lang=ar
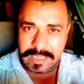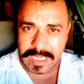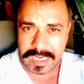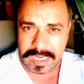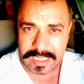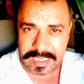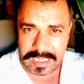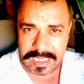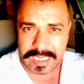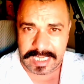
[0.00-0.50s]

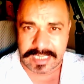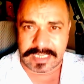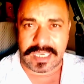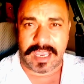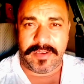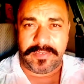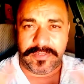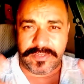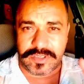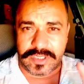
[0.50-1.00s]
تعرض
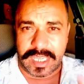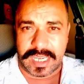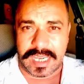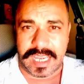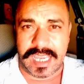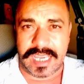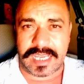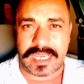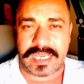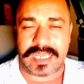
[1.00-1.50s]
للاقصاء في
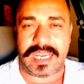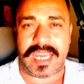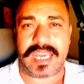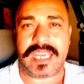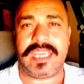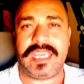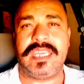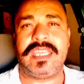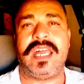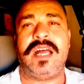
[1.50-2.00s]
الدقائق
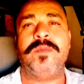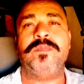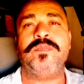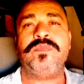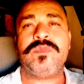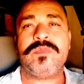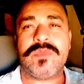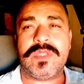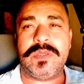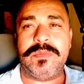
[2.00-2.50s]
الاخيره
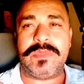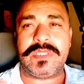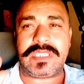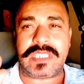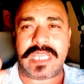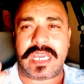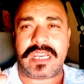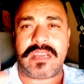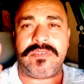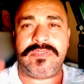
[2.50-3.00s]
من
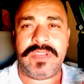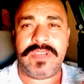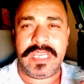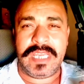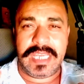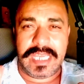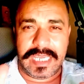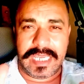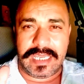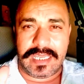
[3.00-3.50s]
طرف
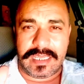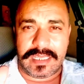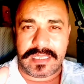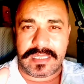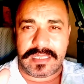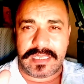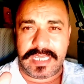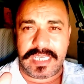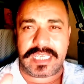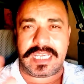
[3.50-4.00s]

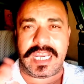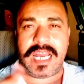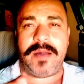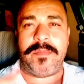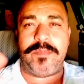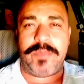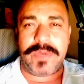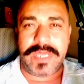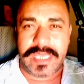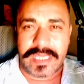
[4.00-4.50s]

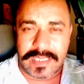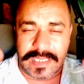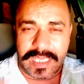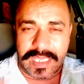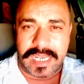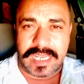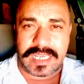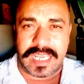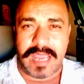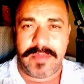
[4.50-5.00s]
ايكامبي
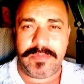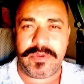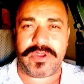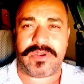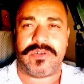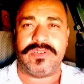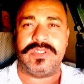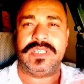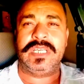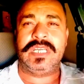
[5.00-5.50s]
ديال
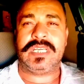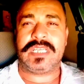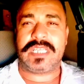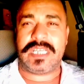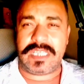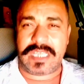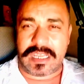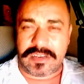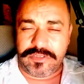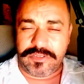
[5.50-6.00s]
الكاميرون
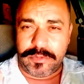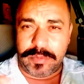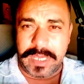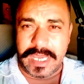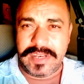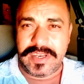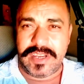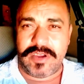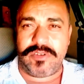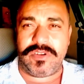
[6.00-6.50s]
كنعرفوا
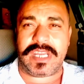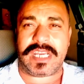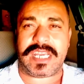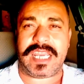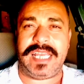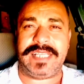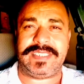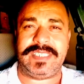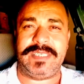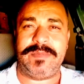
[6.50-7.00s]
بان هناك
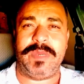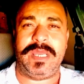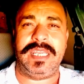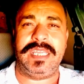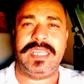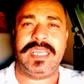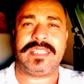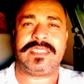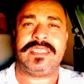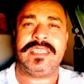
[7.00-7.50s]

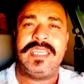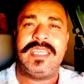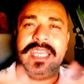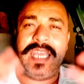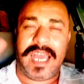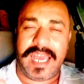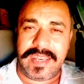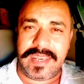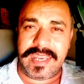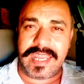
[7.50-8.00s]
احتماليه
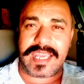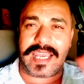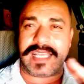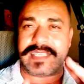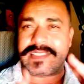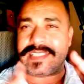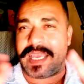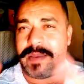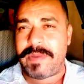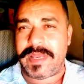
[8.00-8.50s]
ان
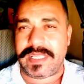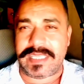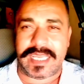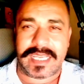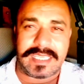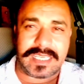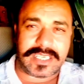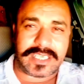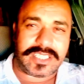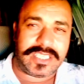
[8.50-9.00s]
ما دار
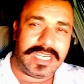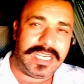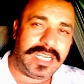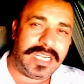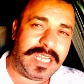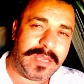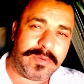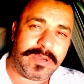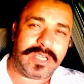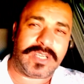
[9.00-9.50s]
داكشي اللي
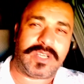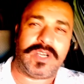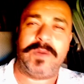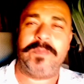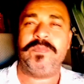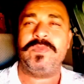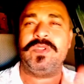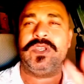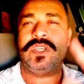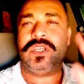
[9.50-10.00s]
على
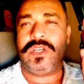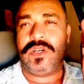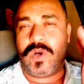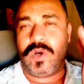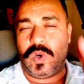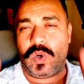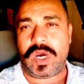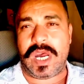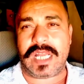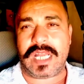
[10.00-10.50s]
بالكم
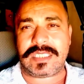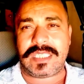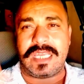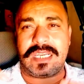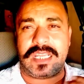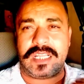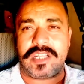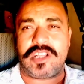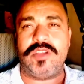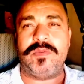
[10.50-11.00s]
وقطر
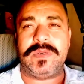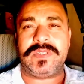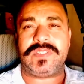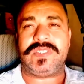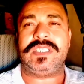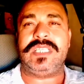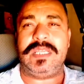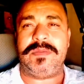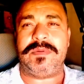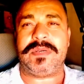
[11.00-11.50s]
قالت لهم
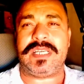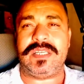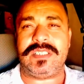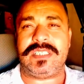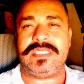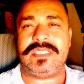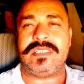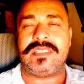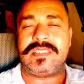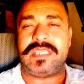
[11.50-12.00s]
اسيدي ما كانش
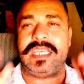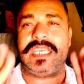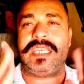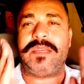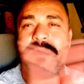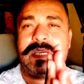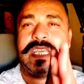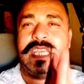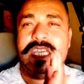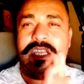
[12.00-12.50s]
الجزائر
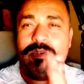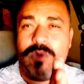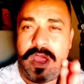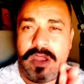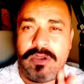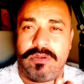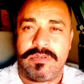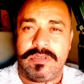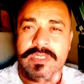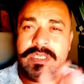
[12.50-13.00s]
ما كاين
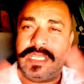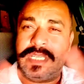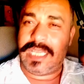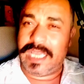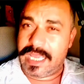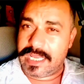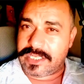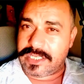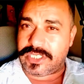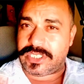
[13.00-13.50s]
والو
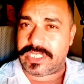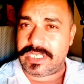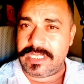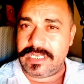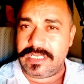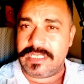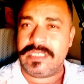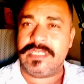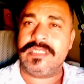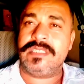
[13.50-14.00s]
هذا
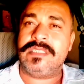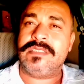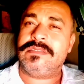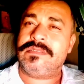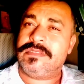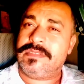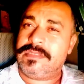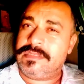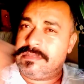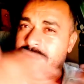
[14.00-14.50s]
الشيء
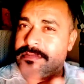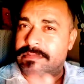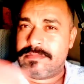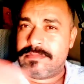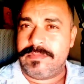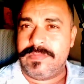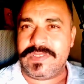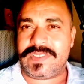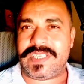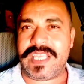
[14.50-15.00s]

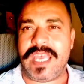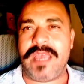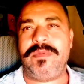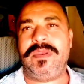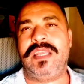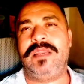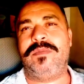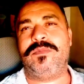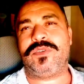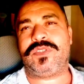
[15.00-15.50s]
من
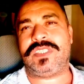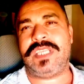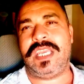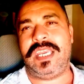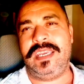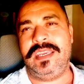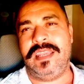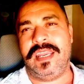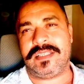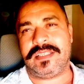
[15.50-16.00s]
سابع
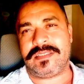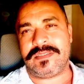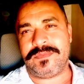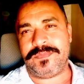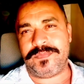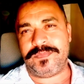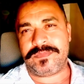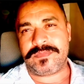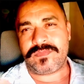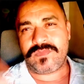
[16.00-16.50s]
المستحيلات
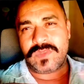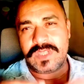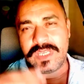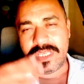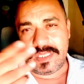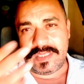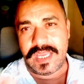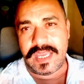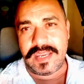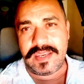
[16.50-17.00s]

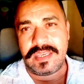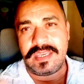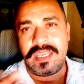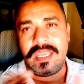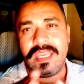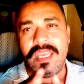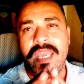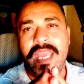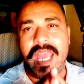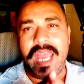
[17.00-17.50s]
اذا
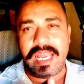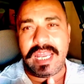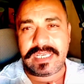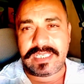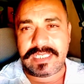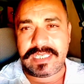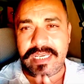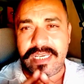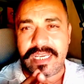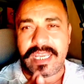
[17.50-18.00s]
هذا
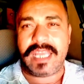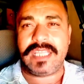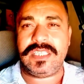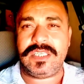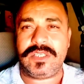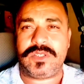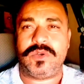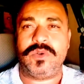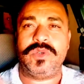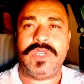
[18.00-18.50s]
الشيء اللي غادي
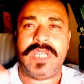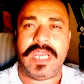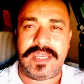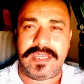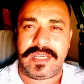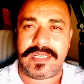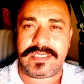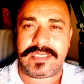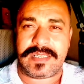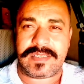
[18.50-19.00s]
يكون
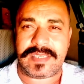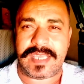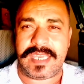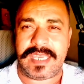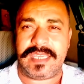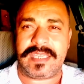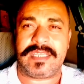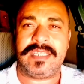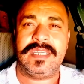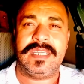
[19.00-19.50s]
ان
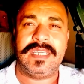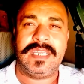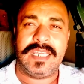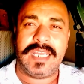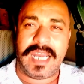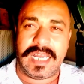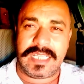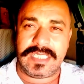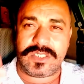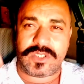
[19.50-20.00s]
الجزائر
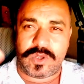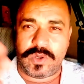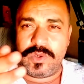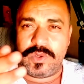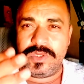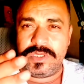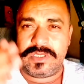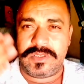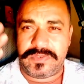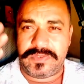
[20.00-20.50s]
غادي
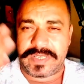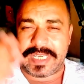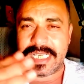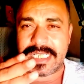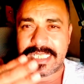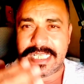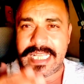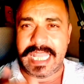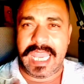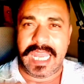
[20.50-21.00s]
تكون في
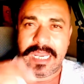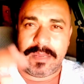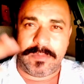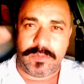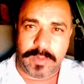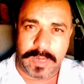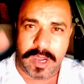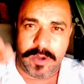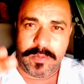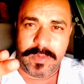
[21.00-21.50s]
كاس العالم
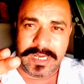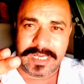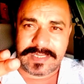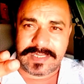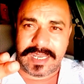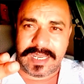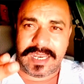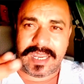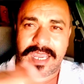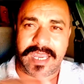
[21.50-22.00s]
بقاو معنا
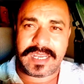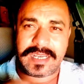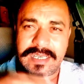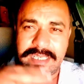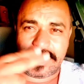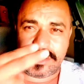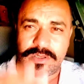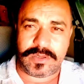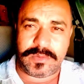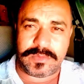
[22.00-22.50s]
حتى الاخر
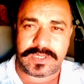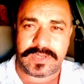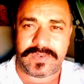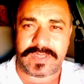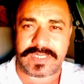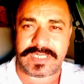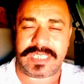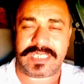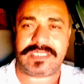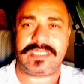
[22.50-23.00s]
نعطيكم
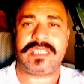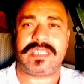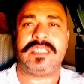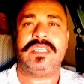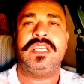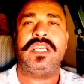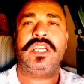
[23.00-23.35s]
تفاصيل اكثر